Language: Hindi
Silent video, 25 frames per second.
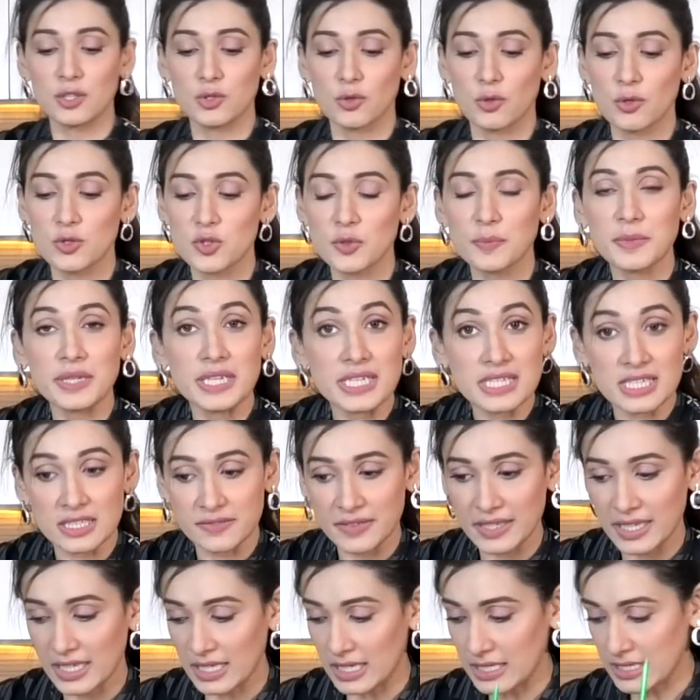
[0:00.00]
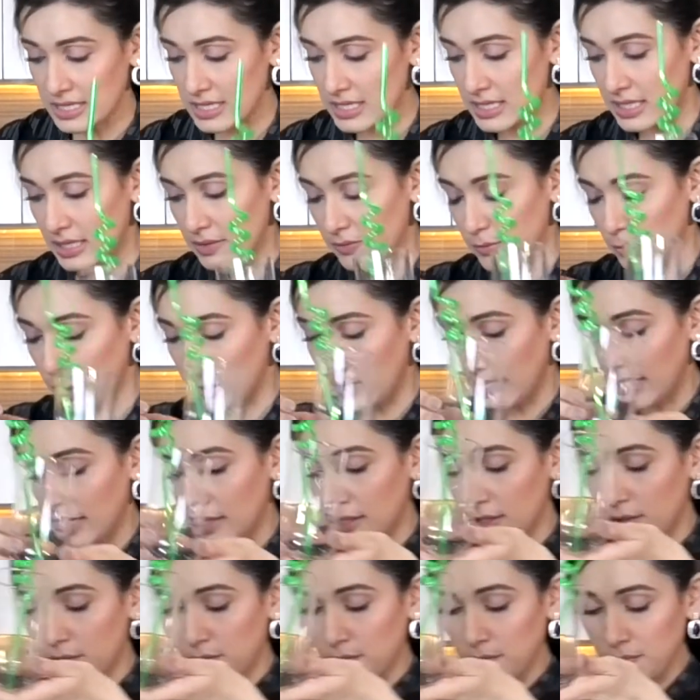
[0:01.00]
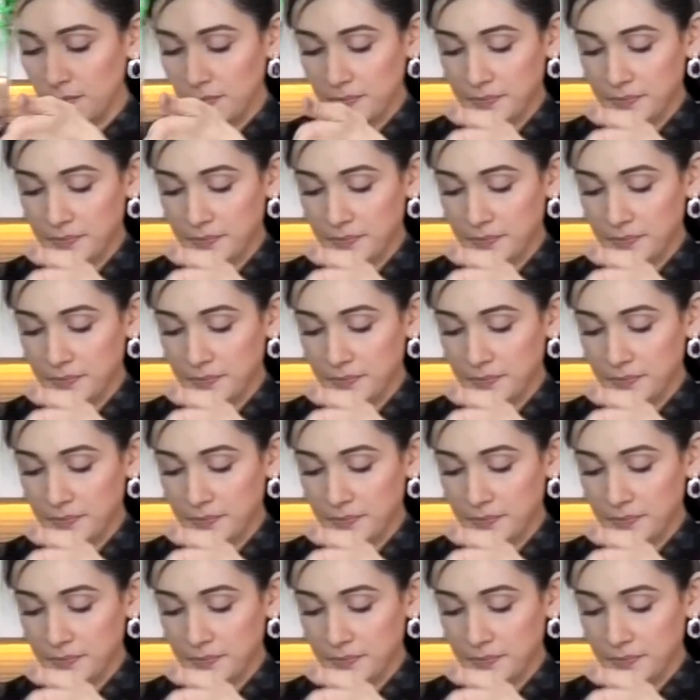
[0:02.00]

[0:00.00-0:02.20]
दो जो मेरे सर्विंग ग्लासेस हैं वो ले लेती हूँ